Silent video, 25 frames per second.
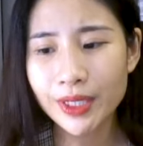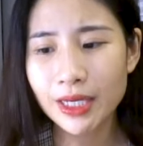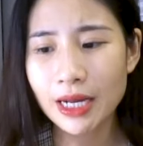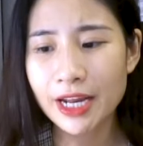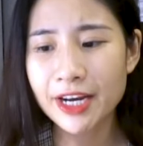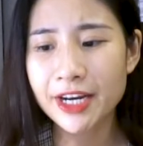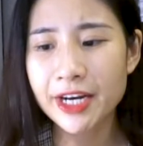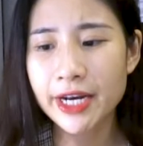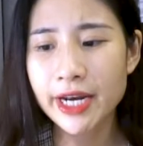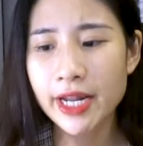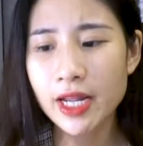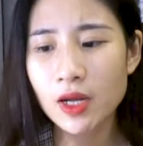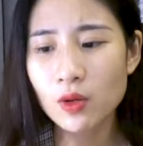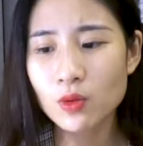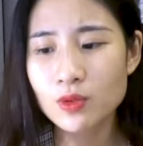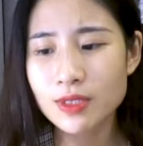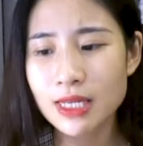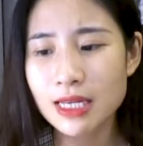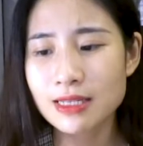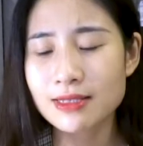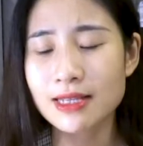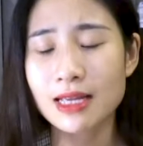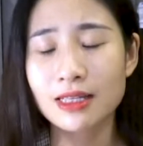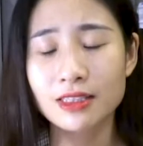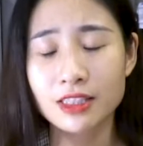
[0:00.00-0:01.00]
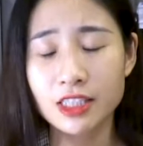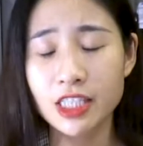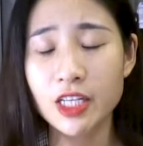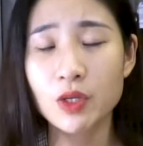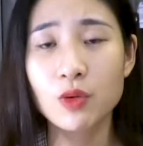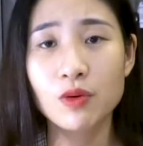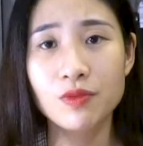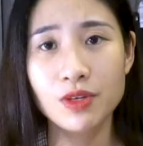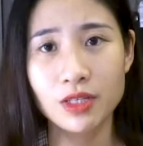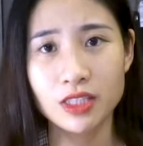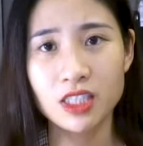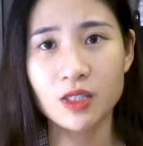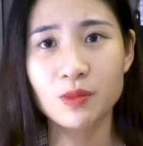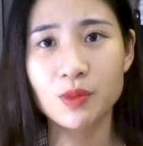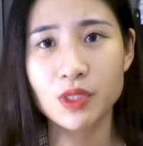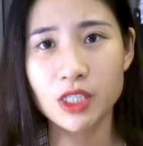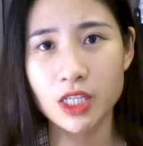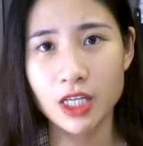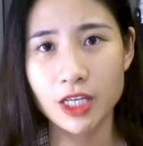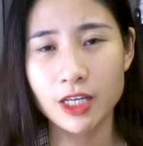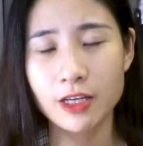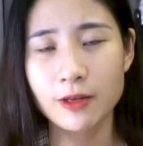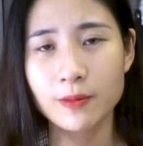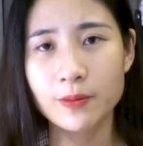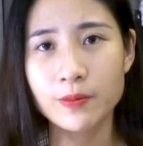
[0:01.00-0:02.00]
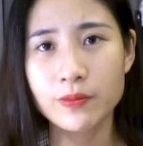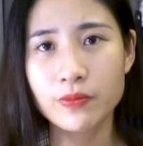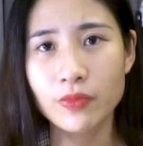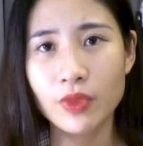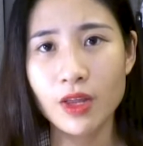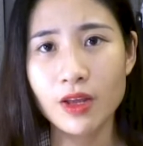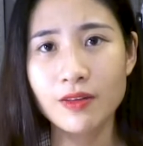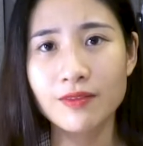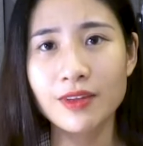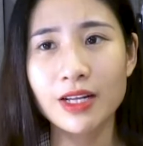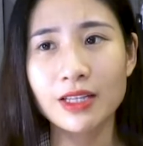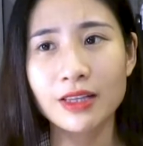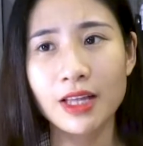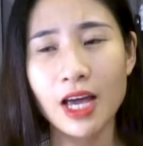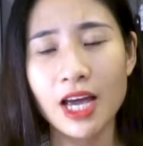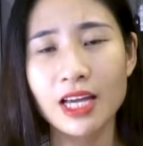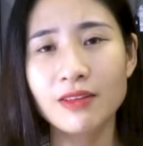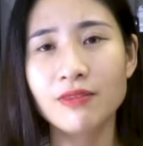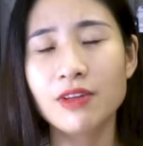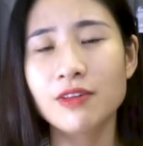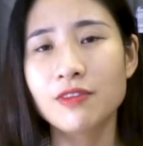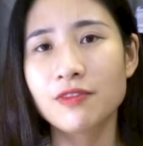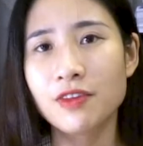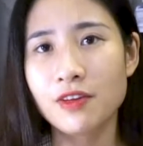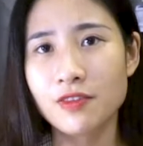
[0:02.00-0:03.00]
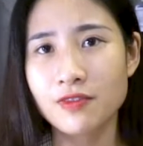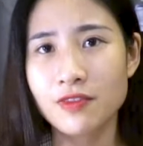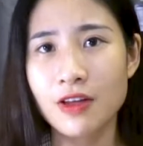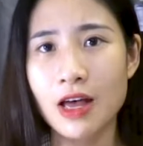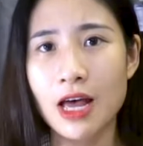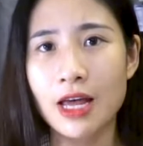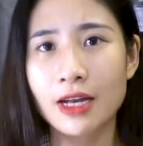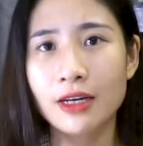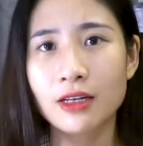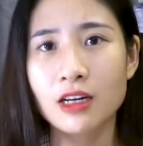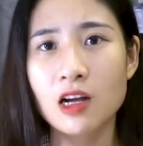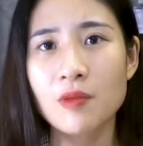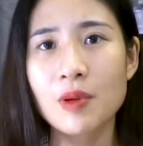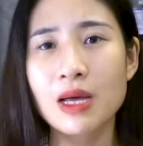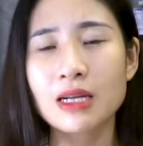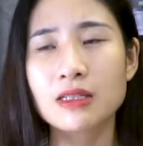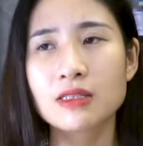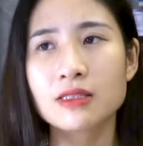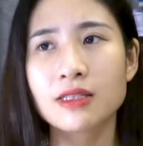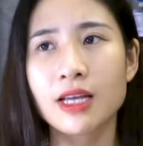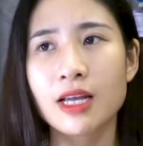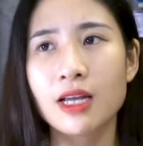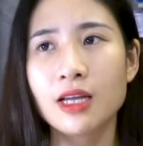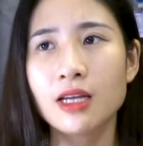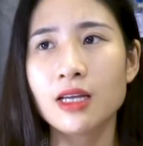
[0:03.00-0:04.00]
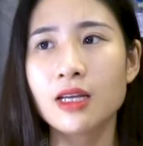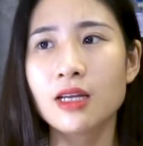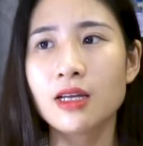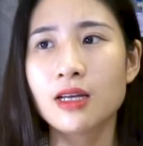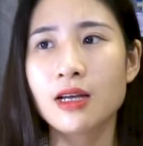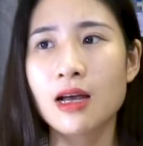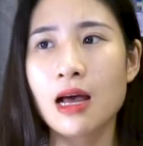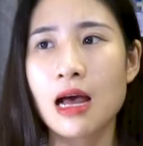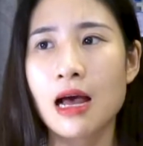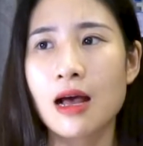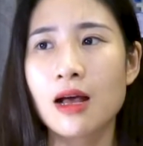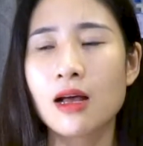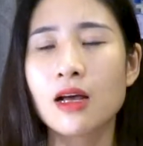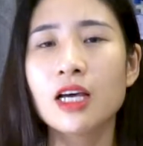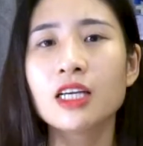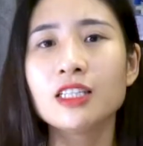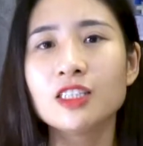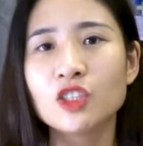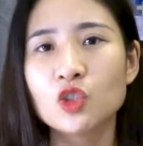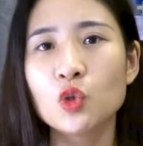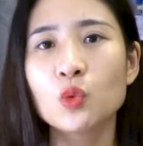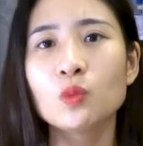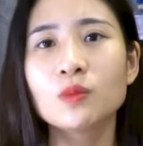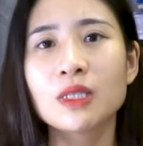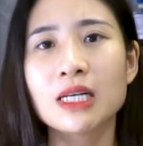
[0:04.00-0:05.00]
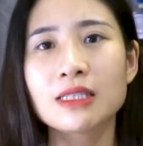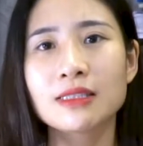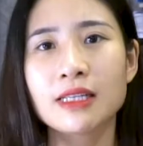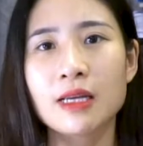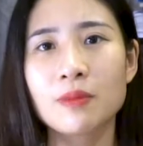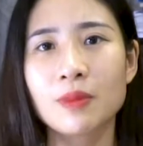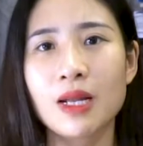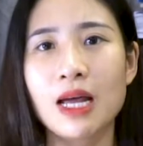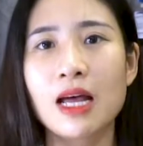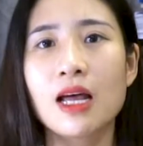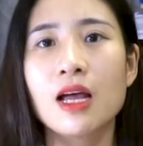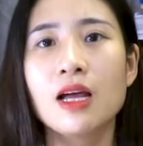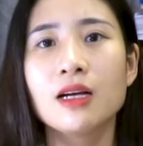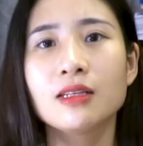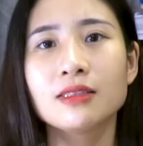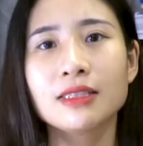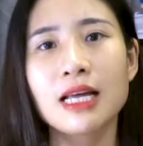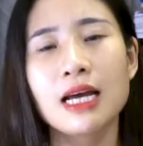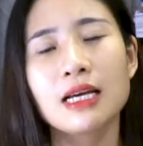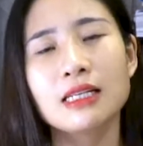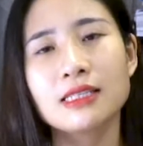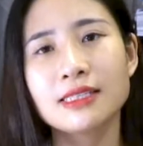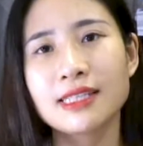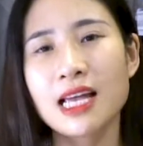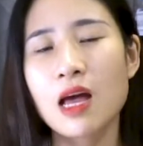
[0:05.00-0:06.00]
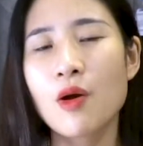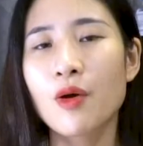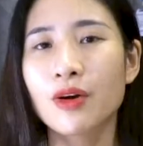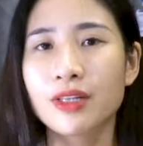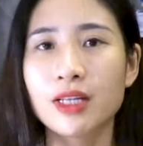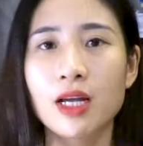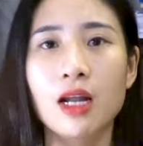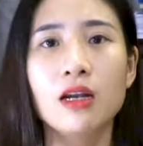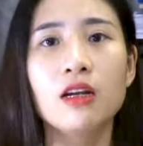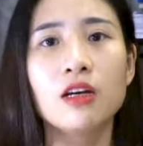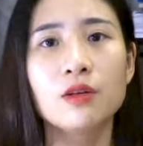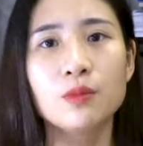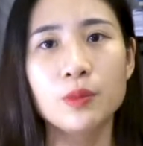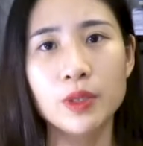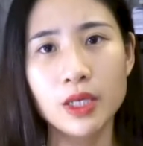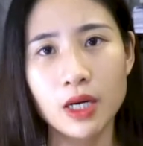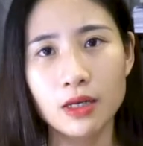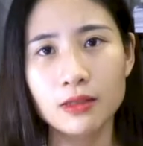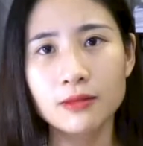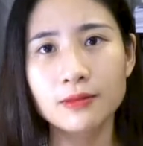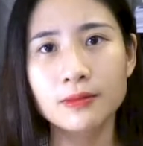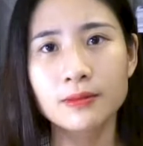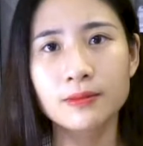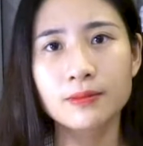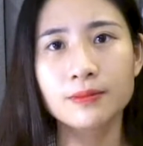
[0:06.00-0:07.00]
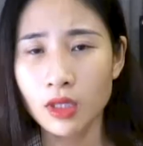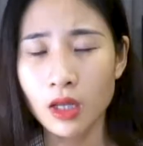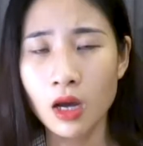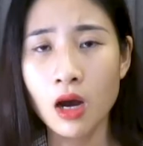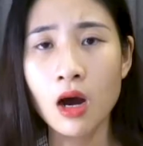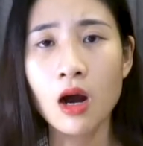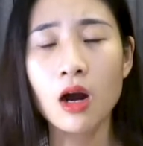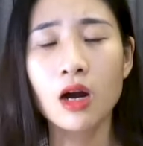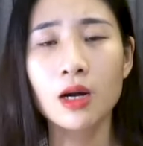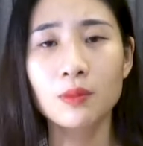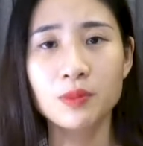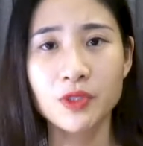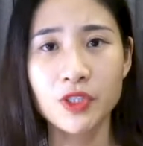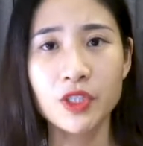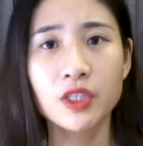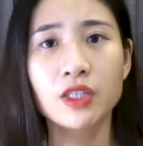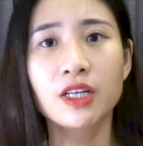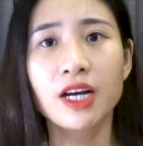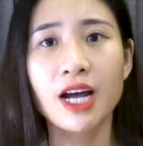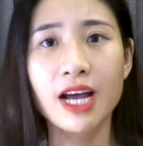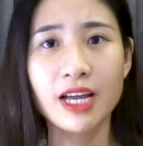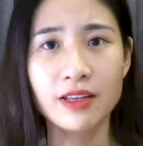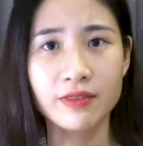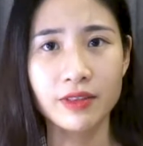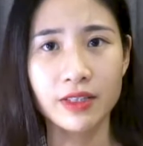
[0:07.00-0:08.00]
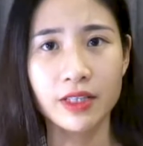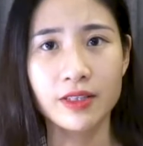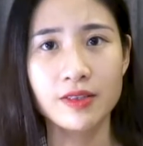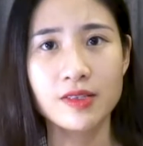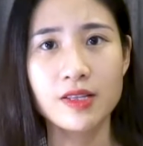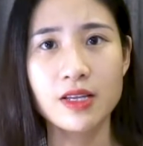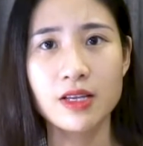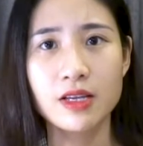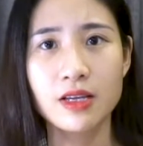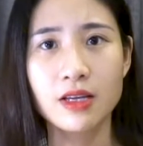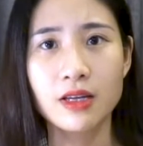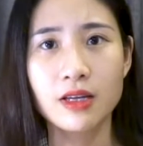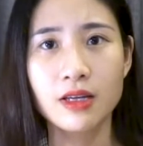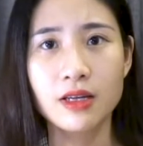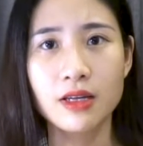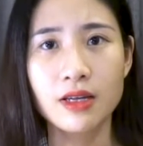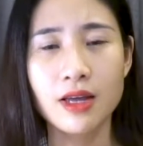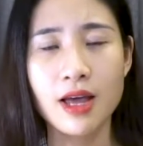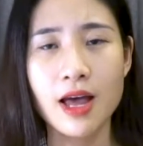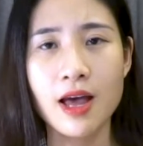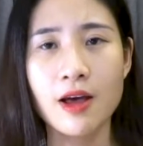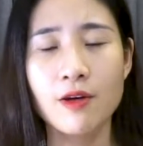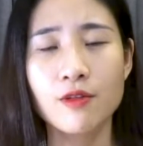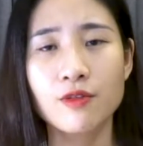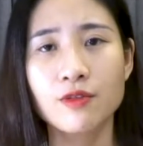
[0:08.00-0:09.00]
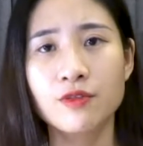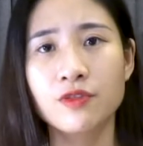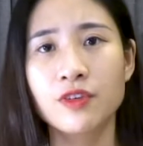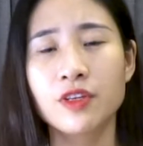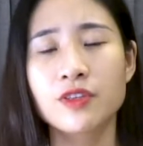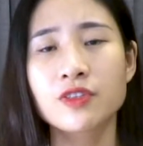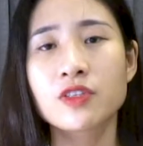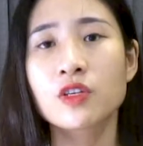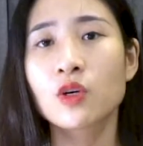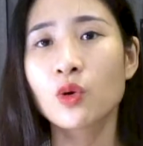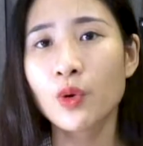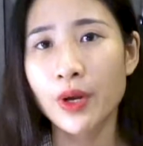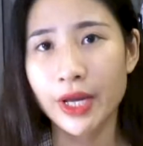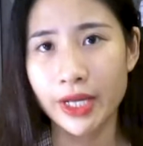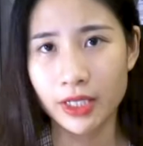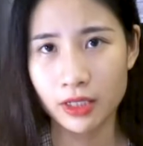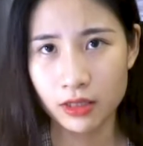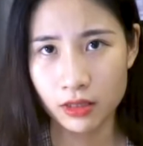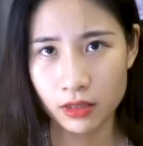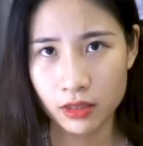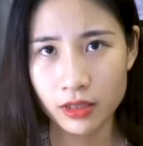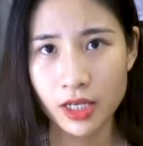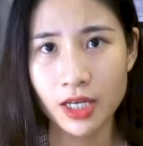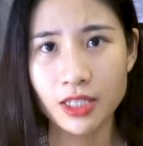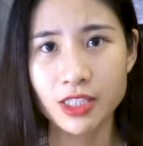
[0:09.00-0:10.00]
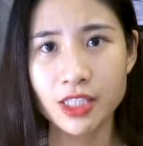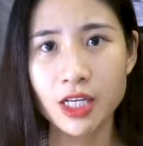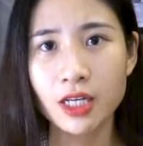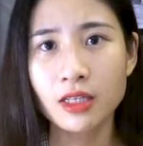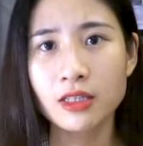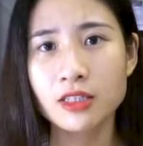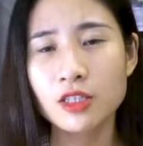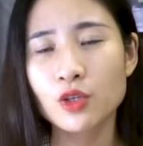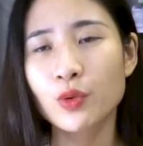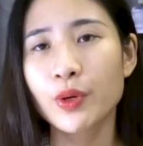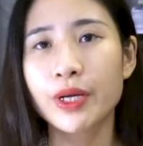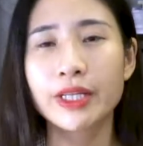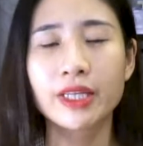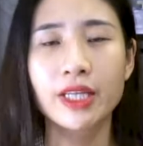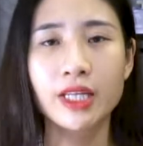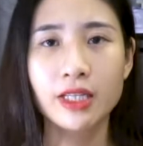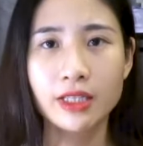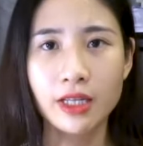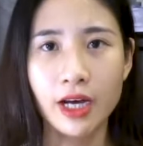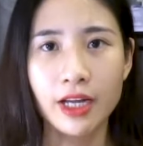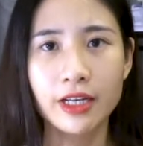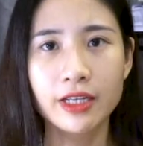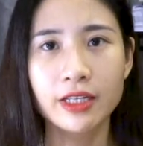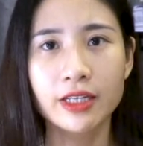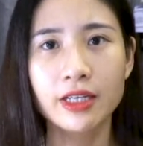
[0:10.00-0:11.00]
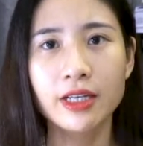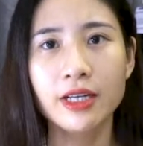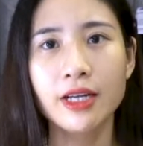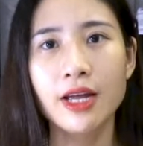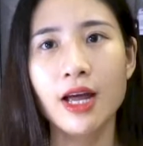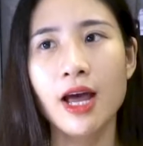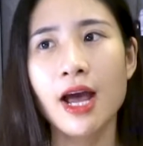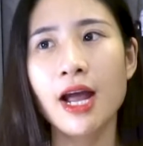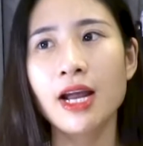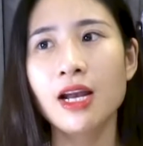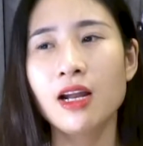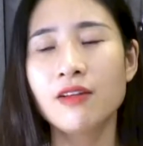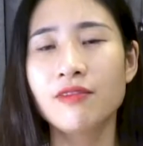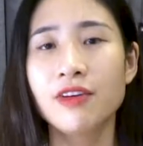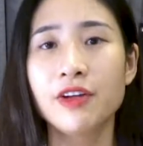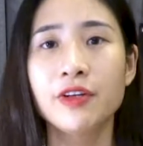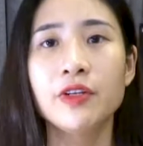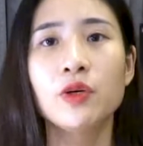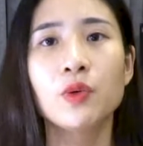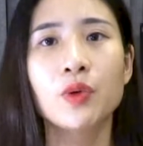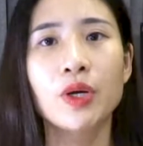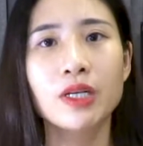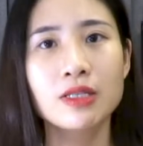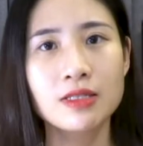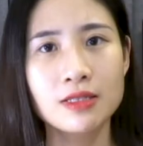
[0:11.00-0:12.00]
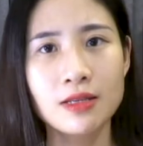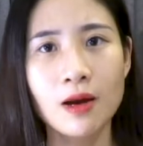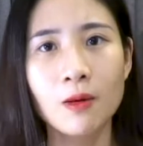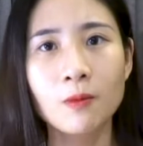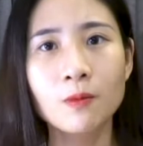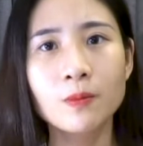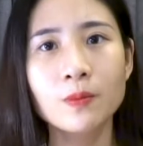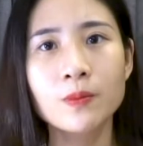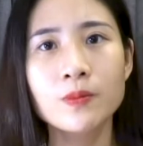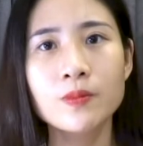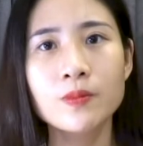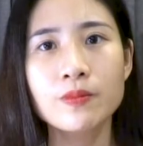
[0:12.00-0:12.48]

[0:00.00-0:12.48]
là nêu ra giá trị của việc chăm chỉ và thay vì phê phán các bạn sẽ à, hình dung ra xem là tại sao người ta lười biếng họ gặp trở ngại về cái gì à, về sức khỏe thể chất sức khỏe tinh thần hay là về điều kiện sống